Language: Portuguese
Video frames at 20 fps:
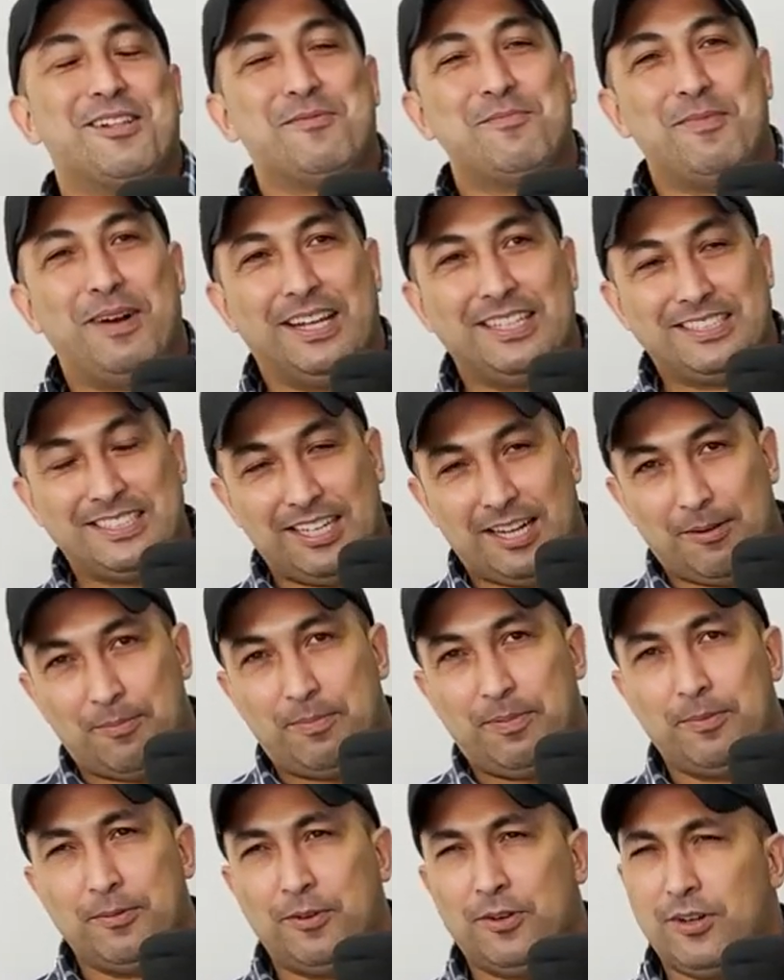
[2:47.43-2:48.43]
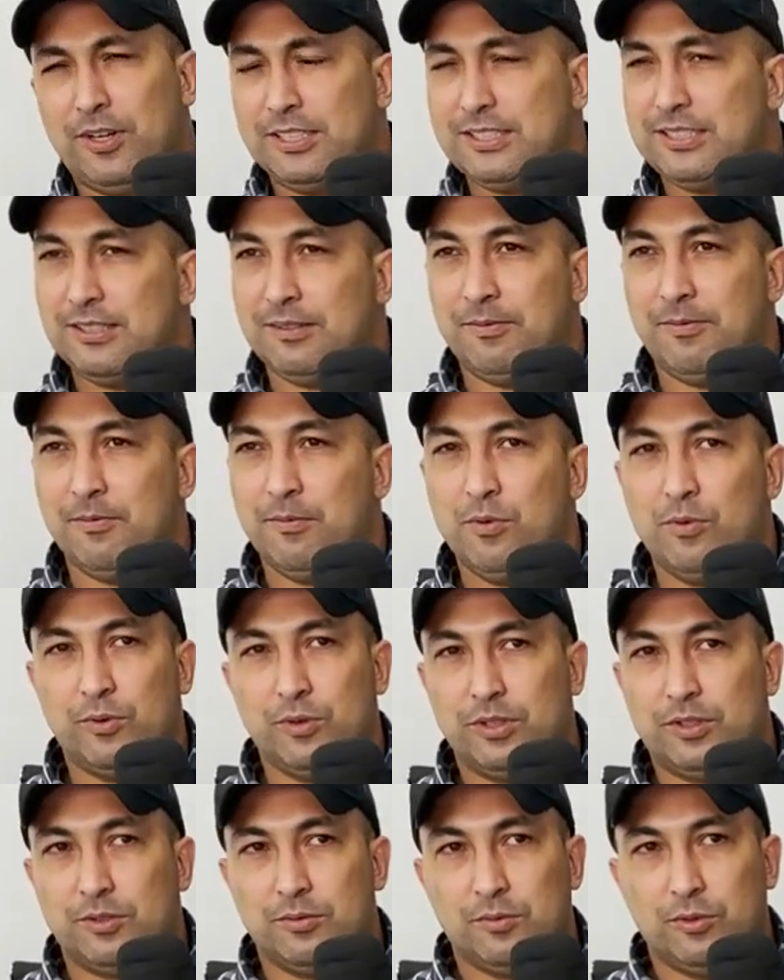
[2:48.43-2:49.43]
Mas é, a, nossa,
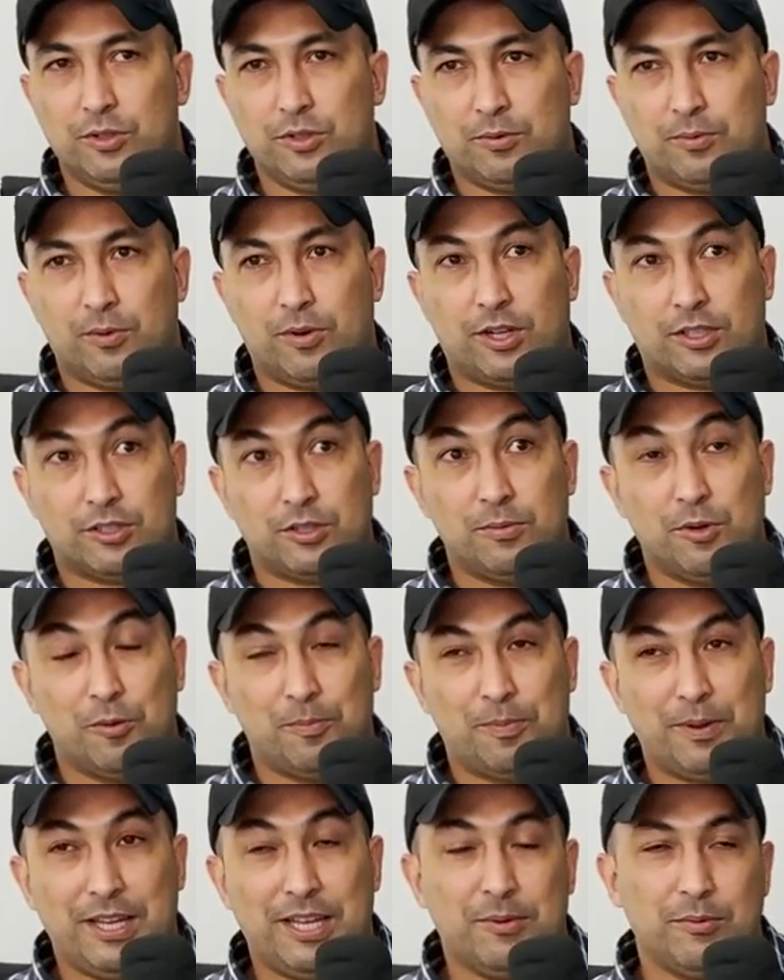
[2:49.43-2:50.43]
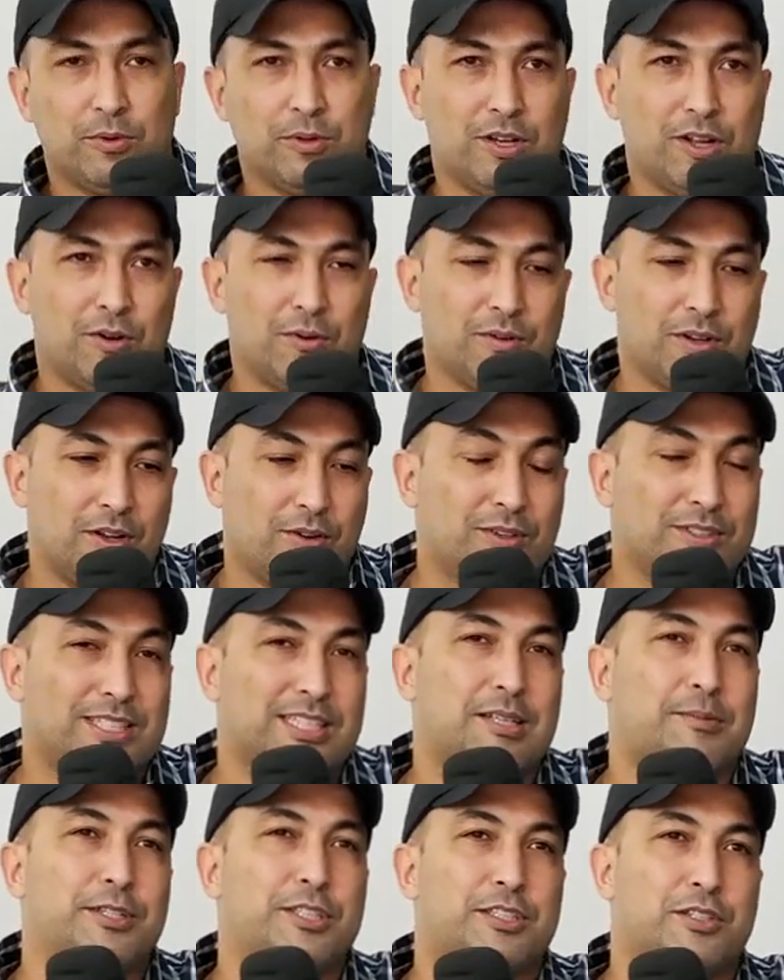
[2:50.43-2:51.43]
muito, muito. Por causa do meu primo, não não
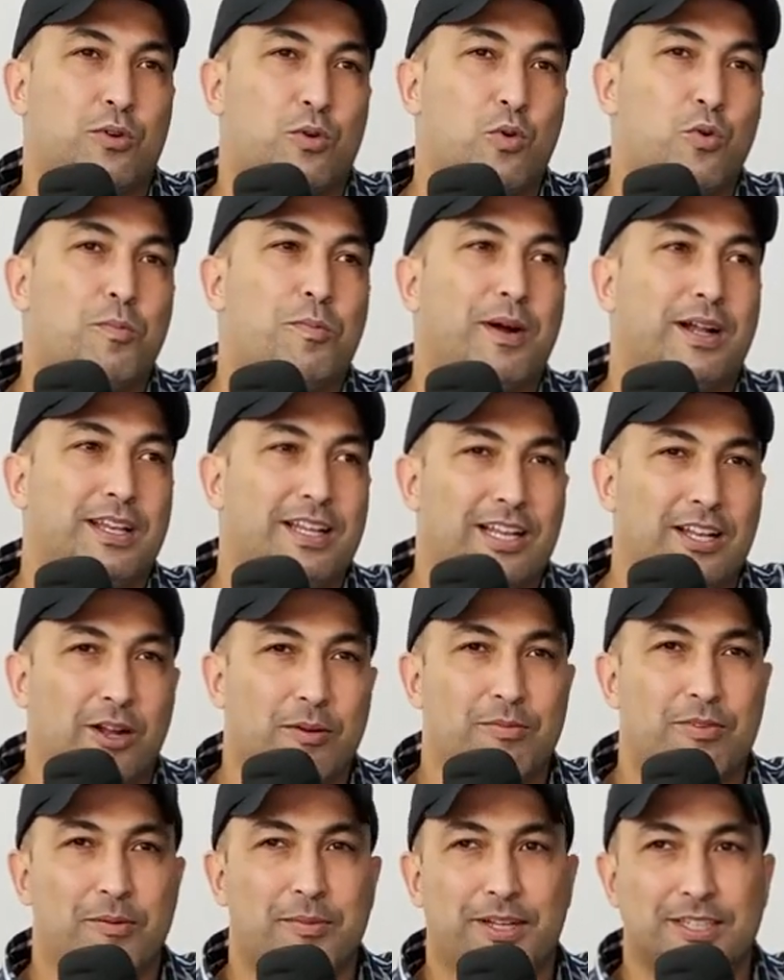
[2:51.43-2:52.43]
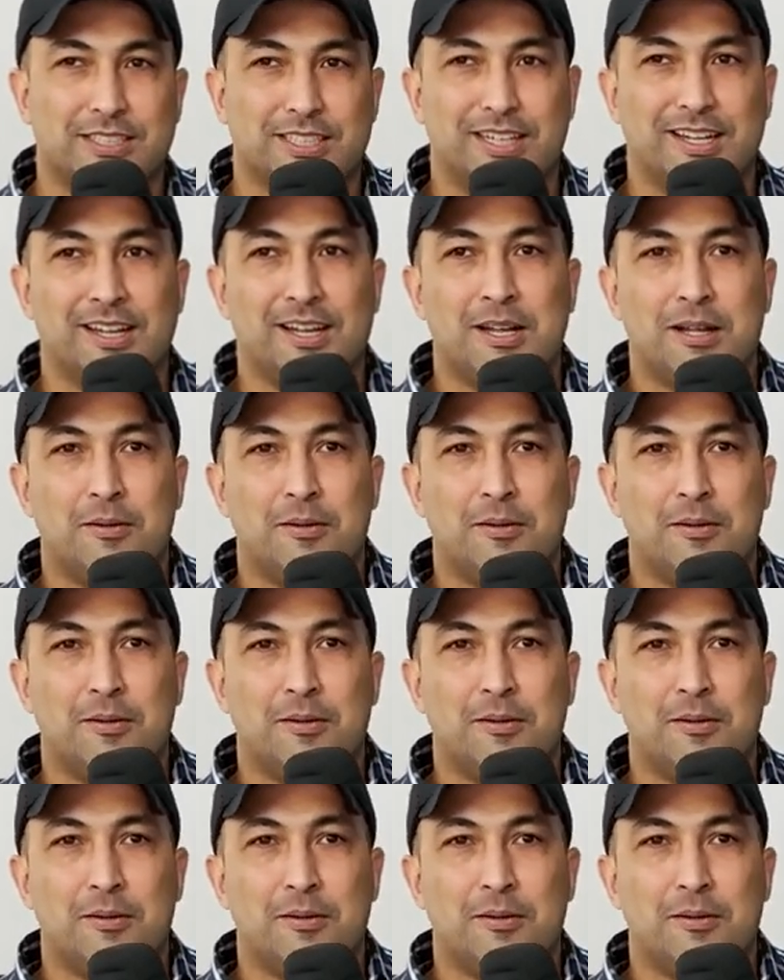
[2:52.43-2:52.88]
exatamente culpa dele obviamente, né?